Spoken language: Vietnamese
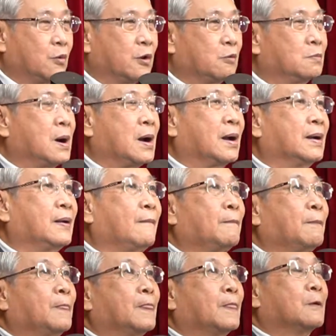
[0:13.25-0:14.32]
quý ông bà,
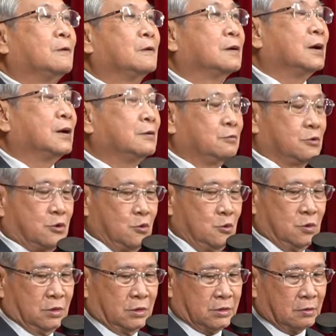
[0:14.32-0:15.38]
con cái của
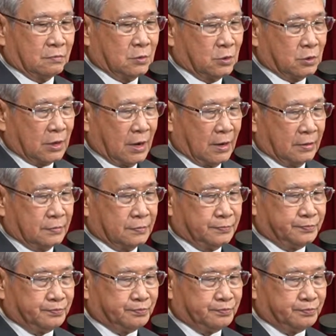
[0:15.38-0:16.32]
Chúa trong Hội Thánh.